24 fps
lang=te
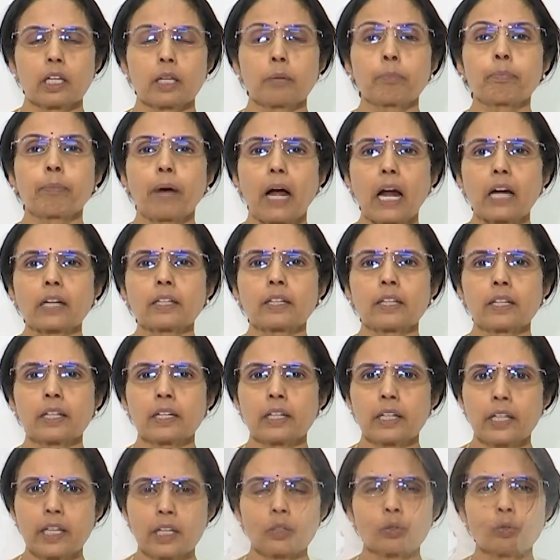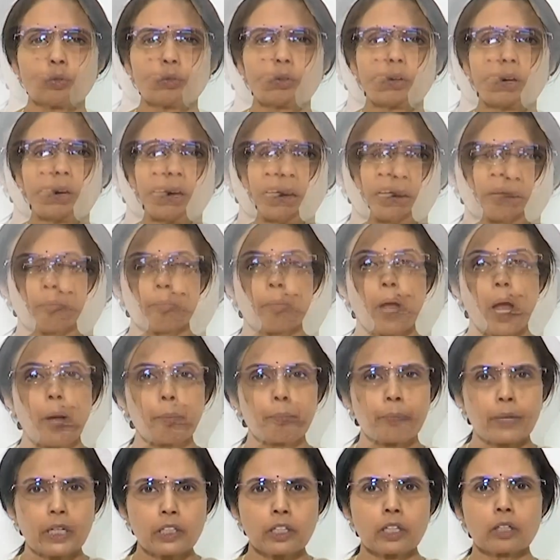ఈ పార్టీ లేదు మా
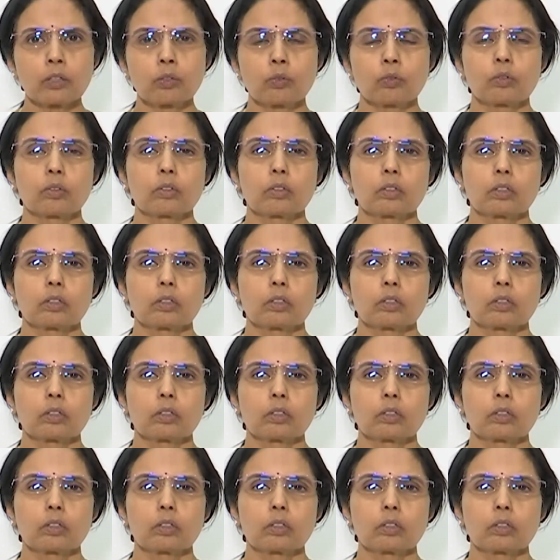బిడ్డలు